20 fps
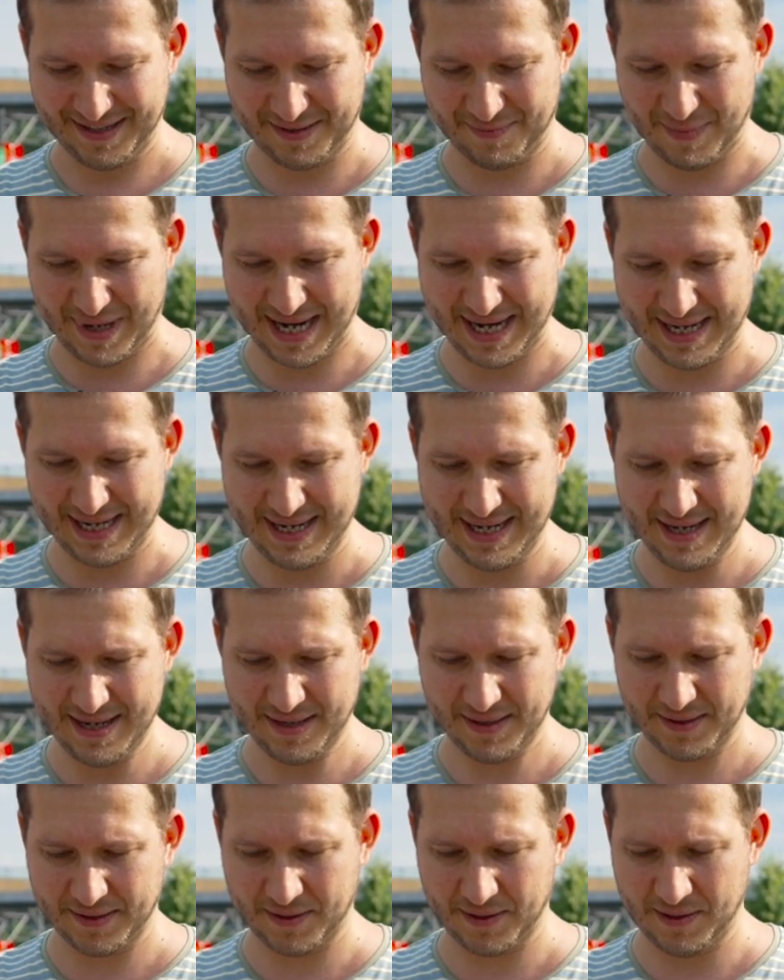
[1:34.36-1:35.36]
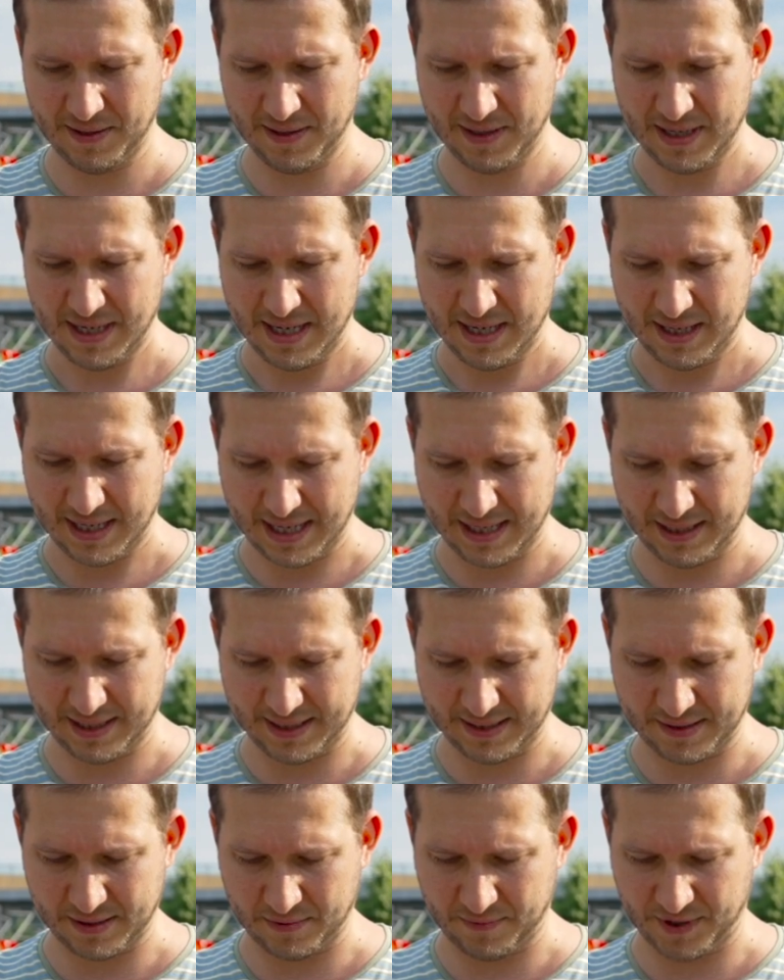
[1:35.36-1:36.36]
Smiley. So. Kann ich da
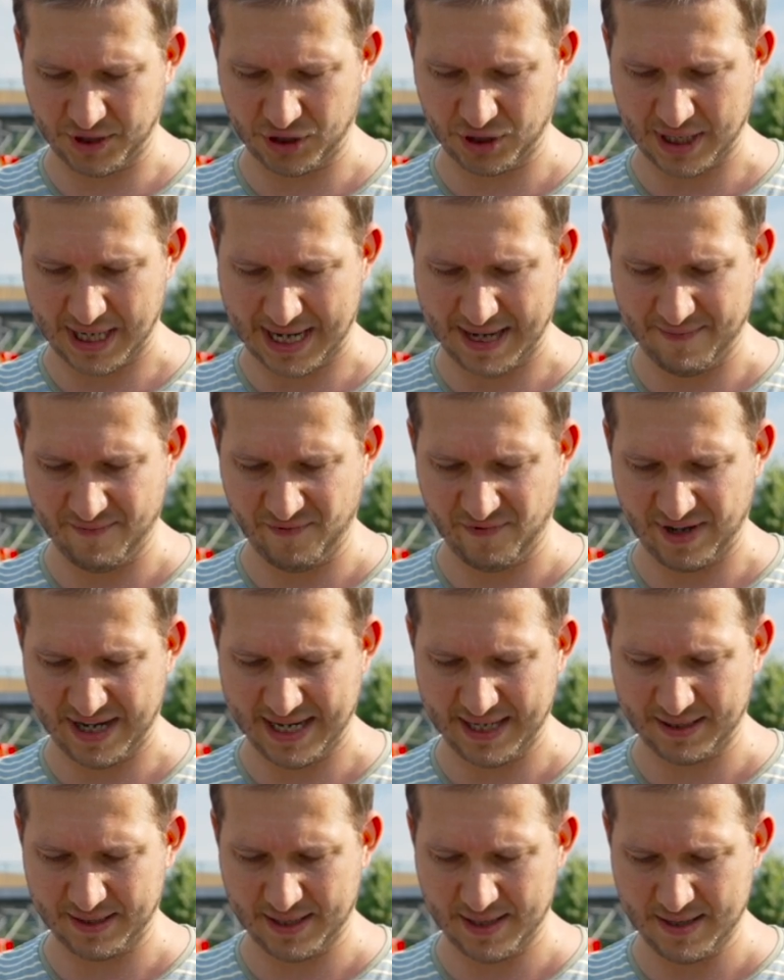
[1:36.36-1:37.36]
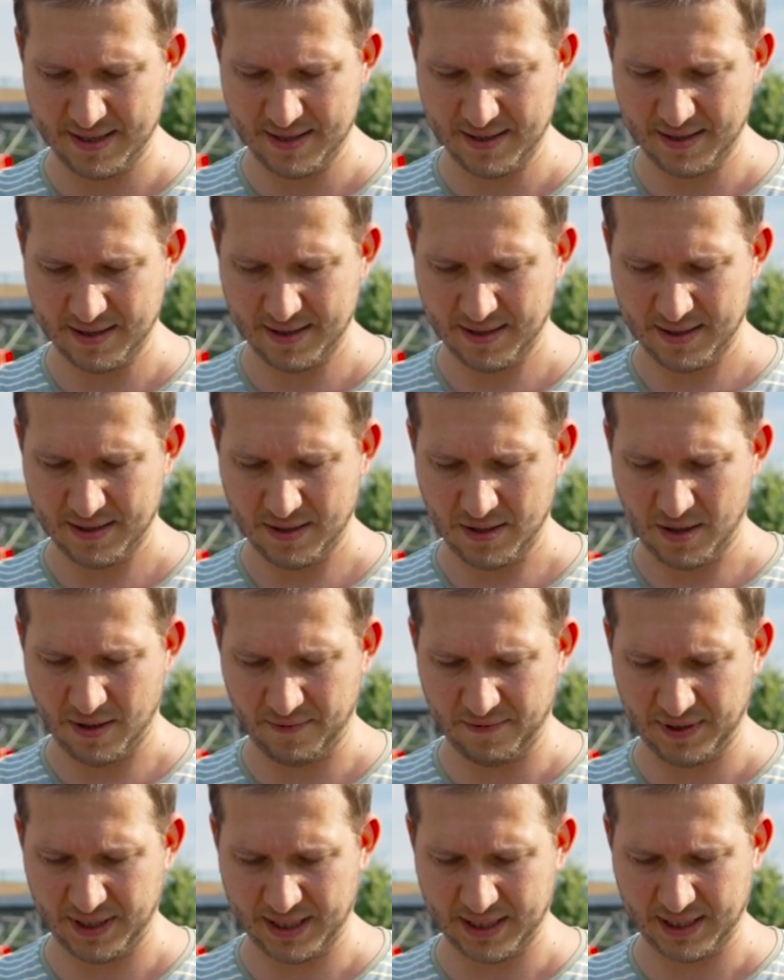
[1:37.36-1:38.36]
jetzt auch was schreiben? Weiter.
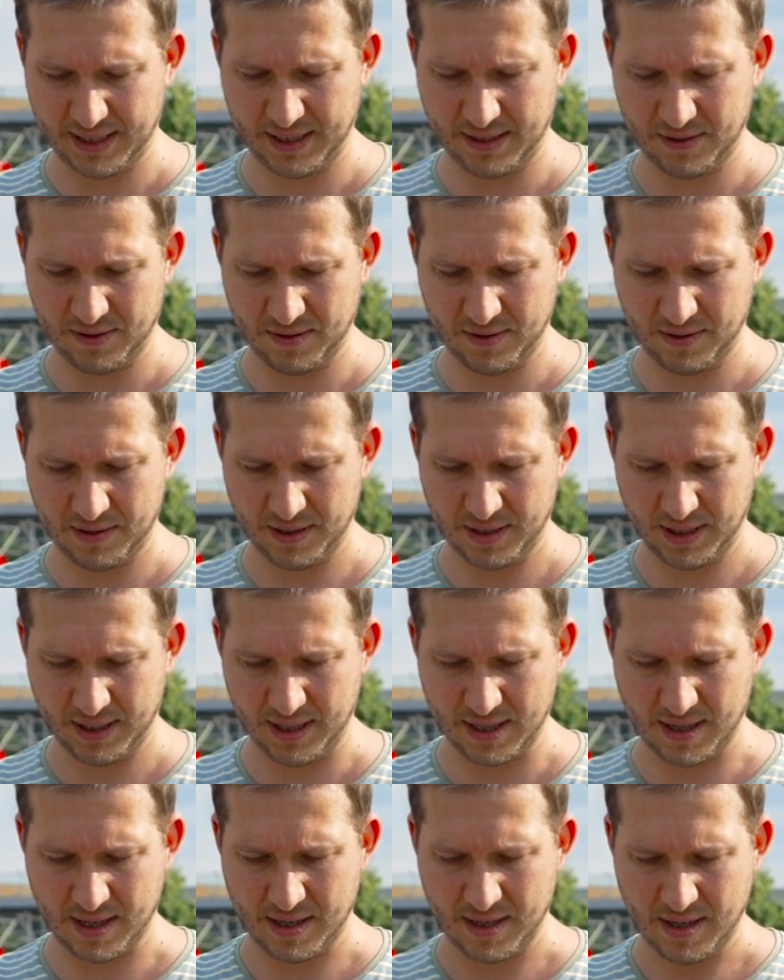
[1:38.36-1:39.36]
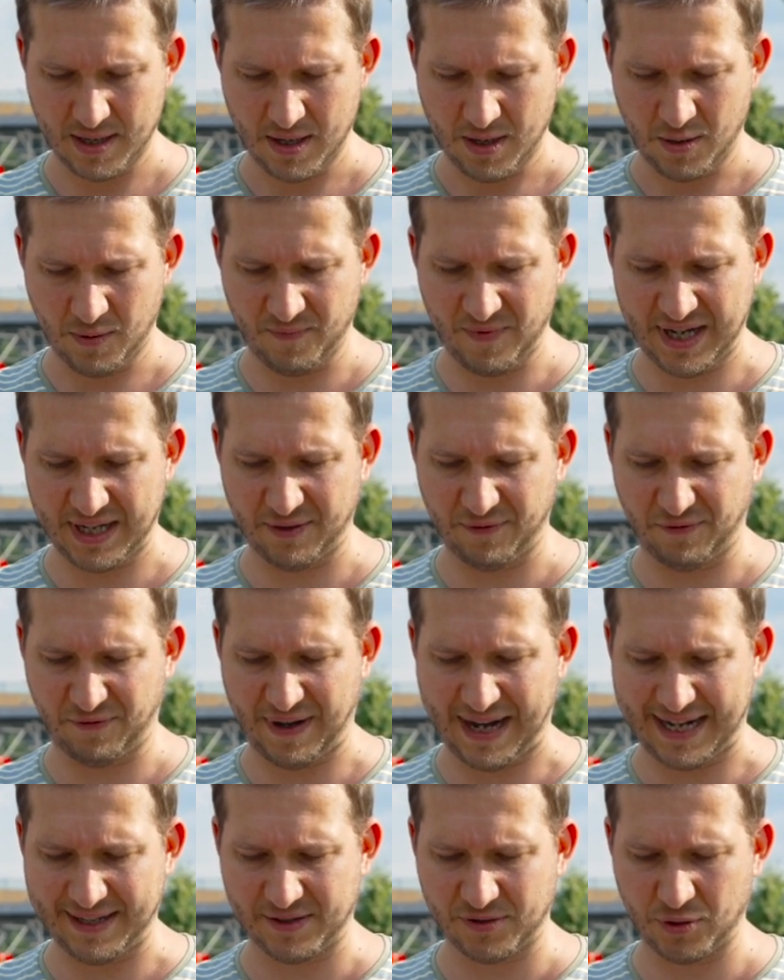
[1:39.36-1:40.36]
Hoffentlich kriege ich noch einen. Hier. Um welchen
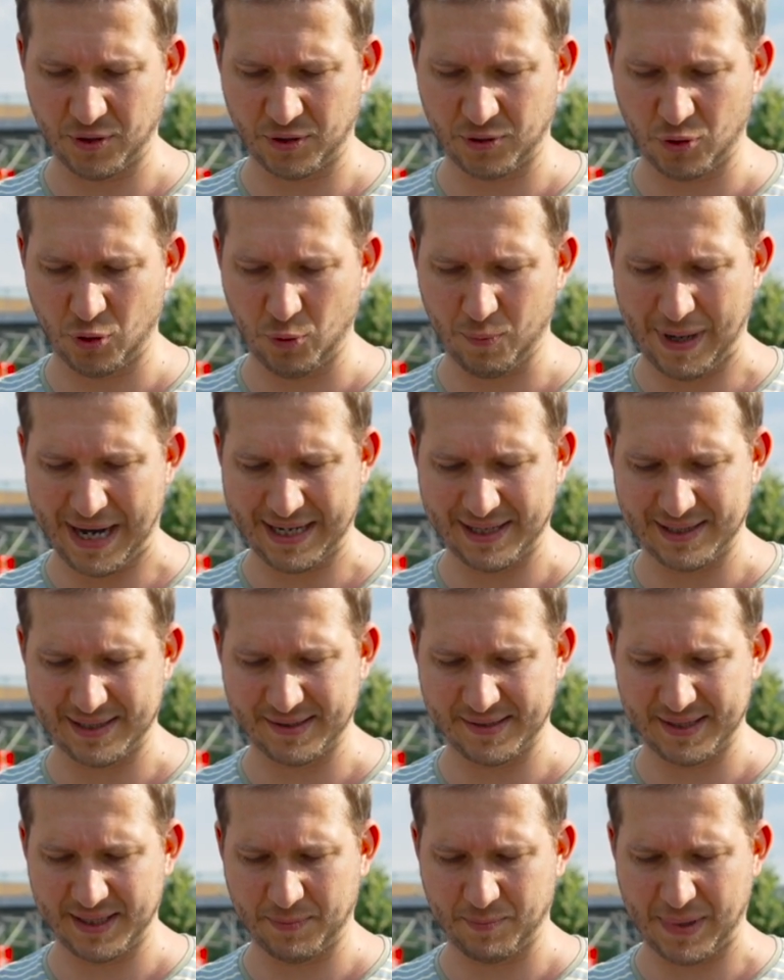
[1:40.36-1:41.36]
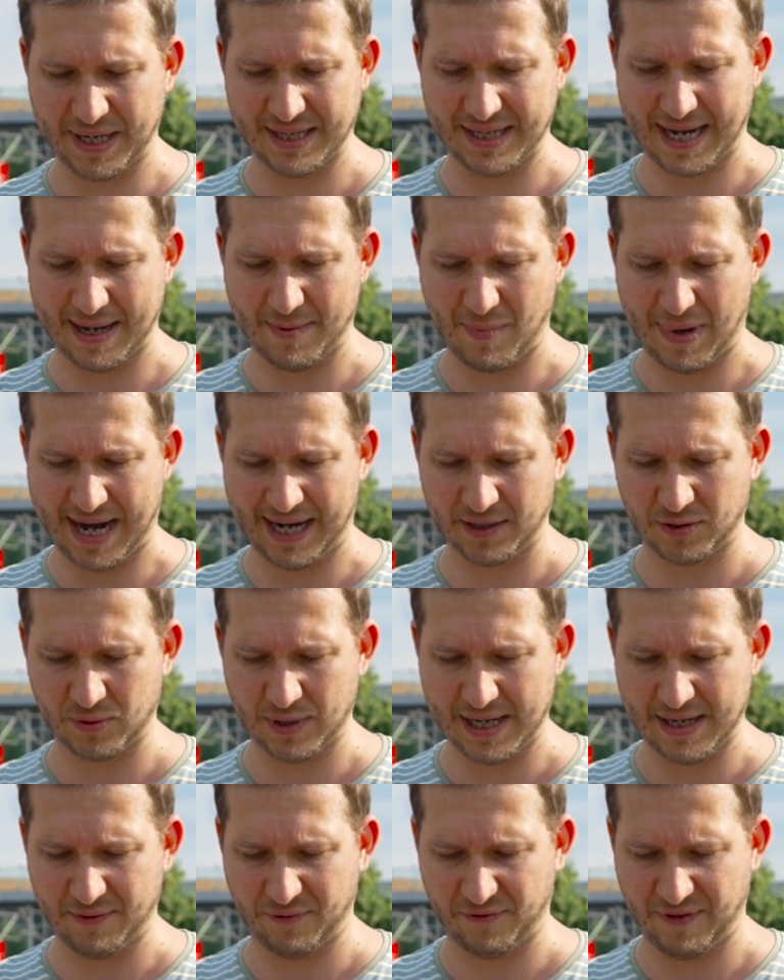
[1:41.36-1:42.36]
Fahrzeugtyp handelt es sich bei deinem
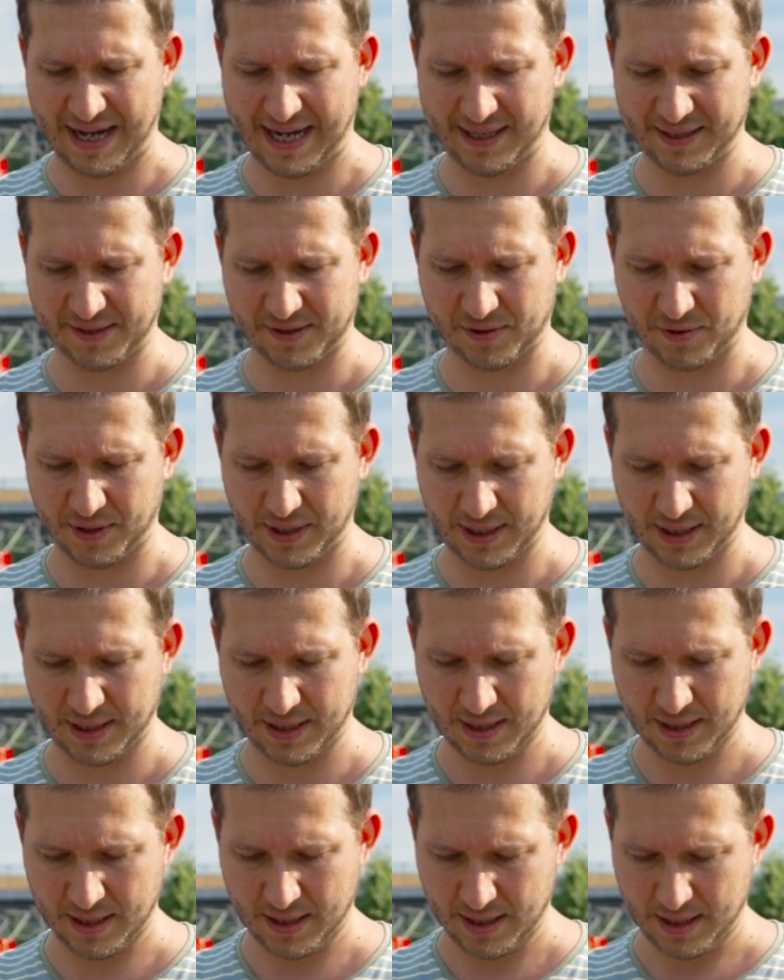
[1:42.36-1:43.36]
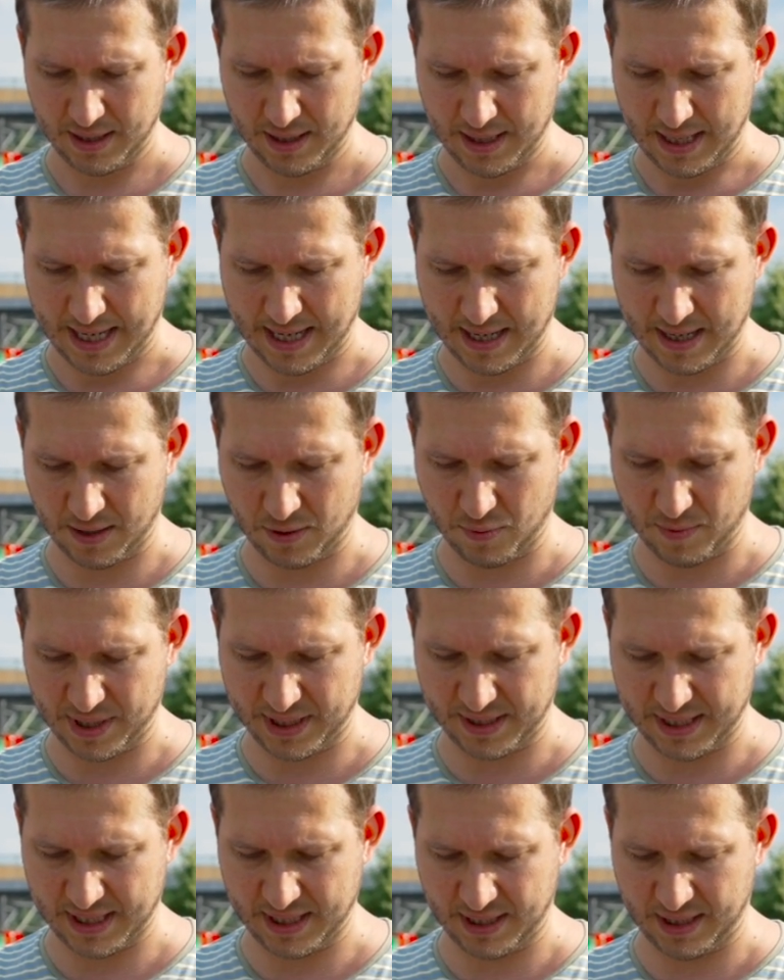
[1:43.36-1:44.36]
aktuellen Fahrzeug? Ah ja, guck mal,
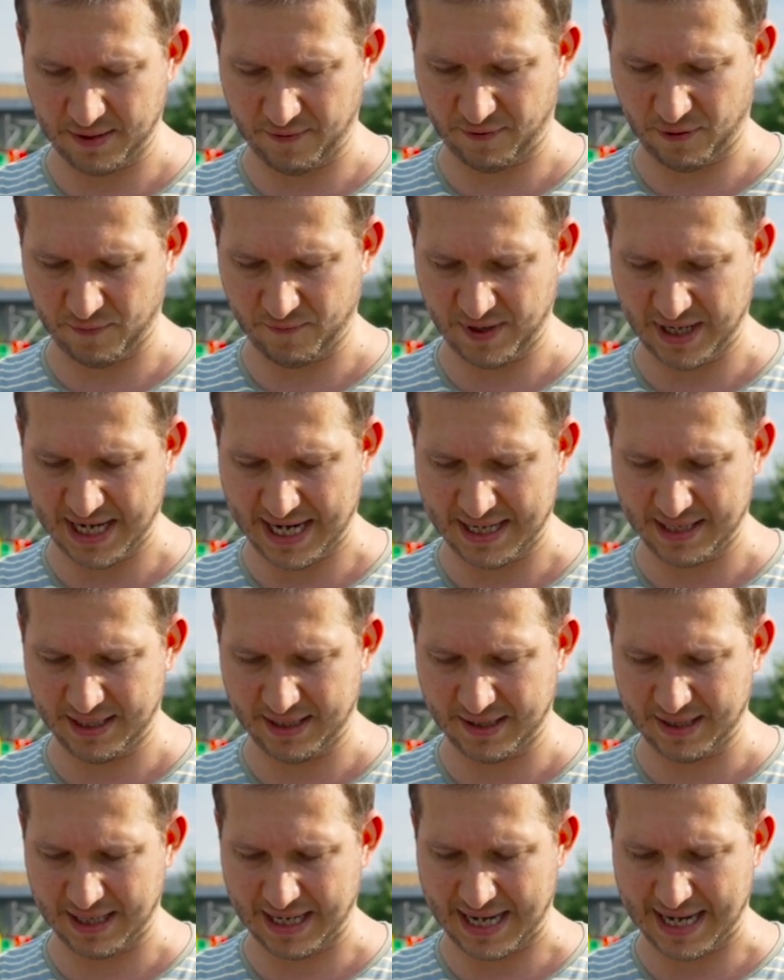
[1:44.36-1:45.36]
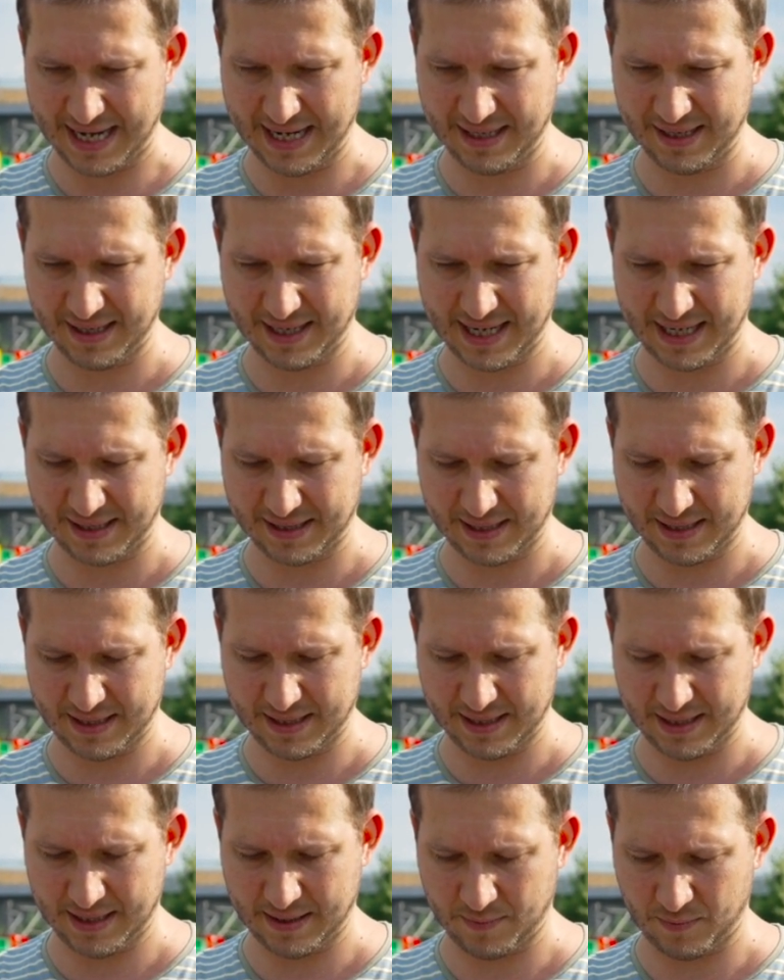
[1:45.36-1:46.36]
jetzt kann ich hier VW ID3 direkt
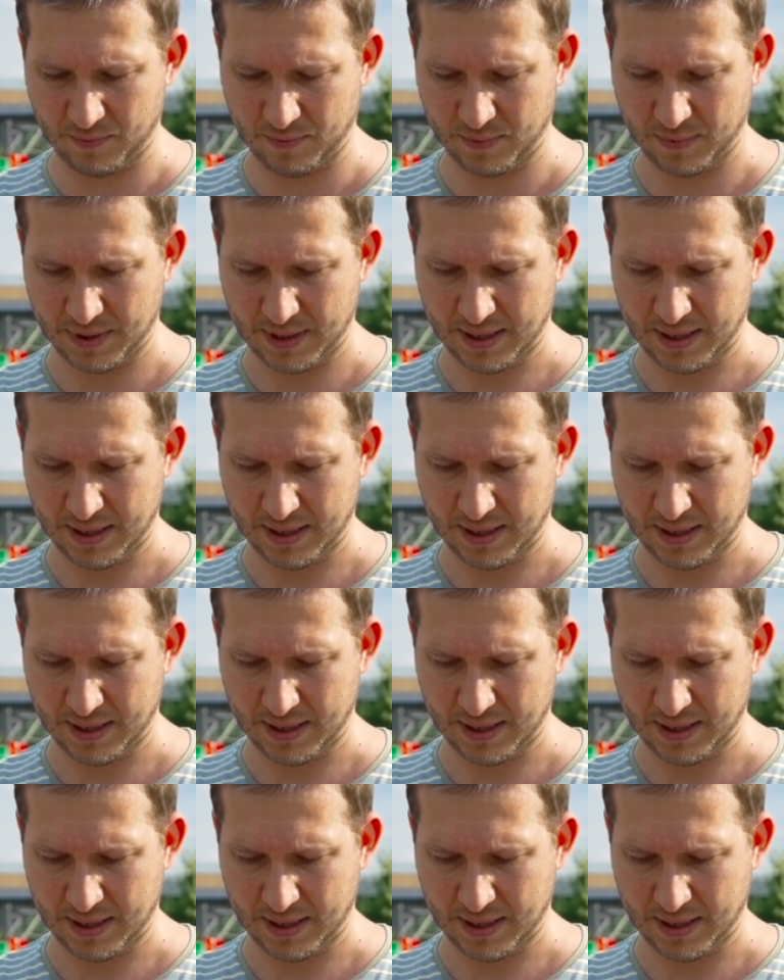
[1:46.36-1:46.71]
in dem